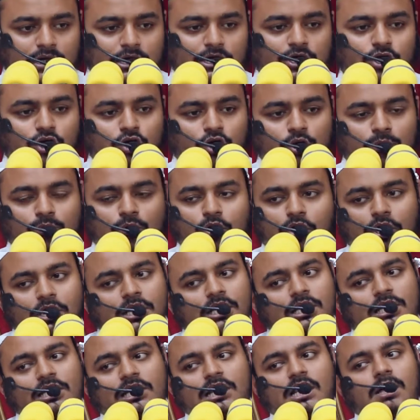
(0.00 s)
এরকম
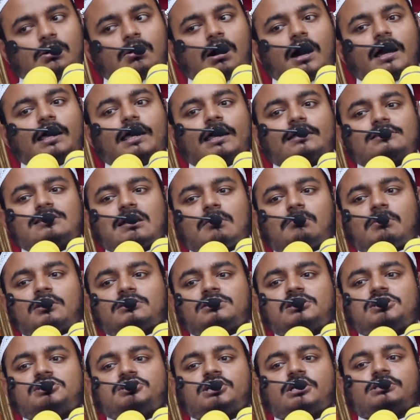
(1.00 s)
অনেক রেওয়ায়াত
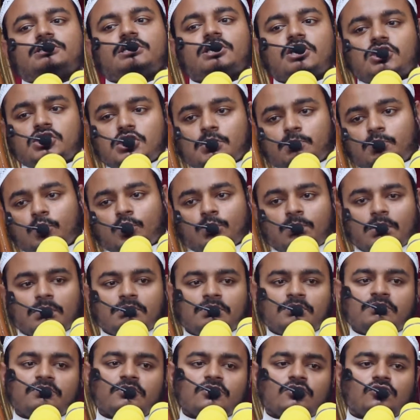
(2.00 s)
আমাদের সাথে ইতিপূর্বে
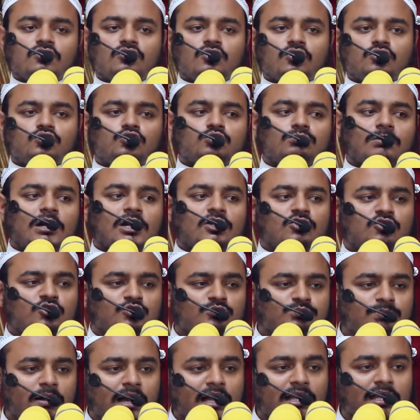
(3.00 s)
বিভিন্ন জুমার
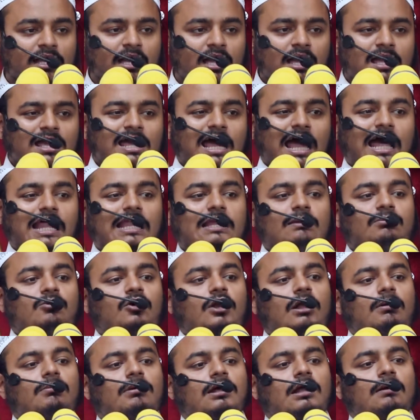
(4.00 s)
খুদ্বায়
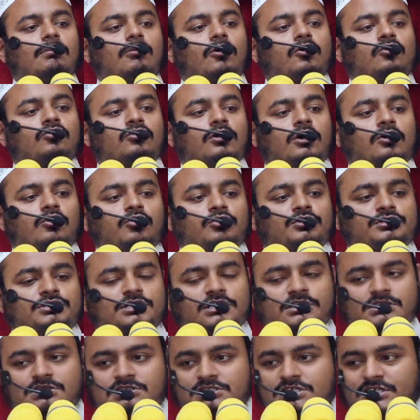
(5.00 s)
আলেমোলামারা বর্ণনা
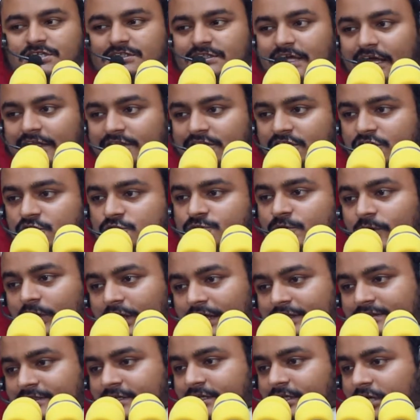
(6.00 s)
করেছেন যে তাদের
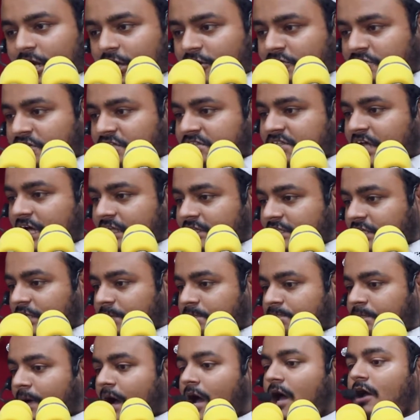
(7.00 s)
সলাতের কারণে তাদের
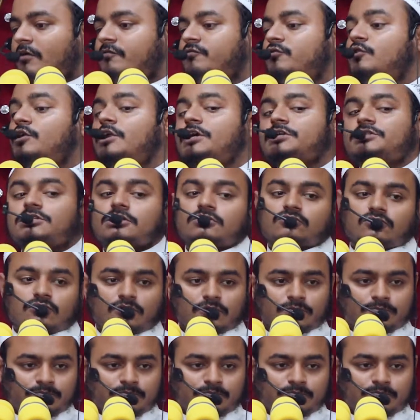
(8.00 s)
পা ফুলে যেত